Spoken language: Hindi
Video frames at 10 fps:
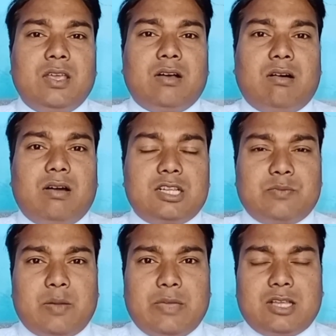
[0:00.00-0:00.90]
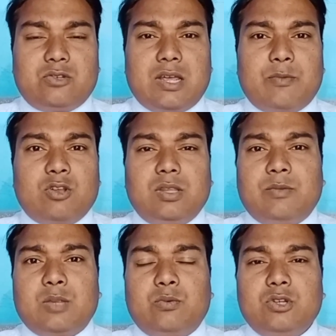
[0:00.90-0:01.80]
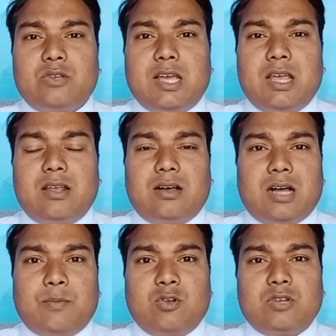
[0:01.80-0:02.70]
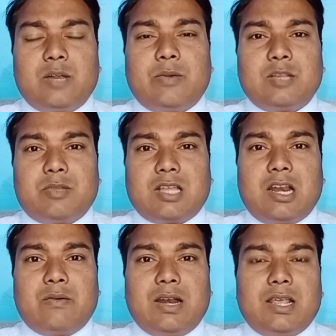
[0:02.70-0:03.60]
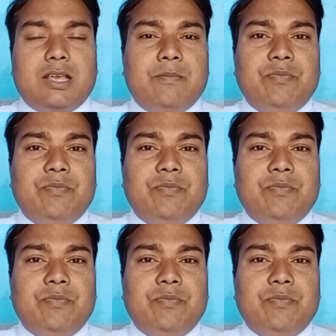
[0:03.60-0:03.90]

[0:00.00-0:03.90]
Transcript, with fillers: और इसमें हम एक जो है बहुत ही महत्वपूर्ण जो है आपको जो है बात बताने वाले हैं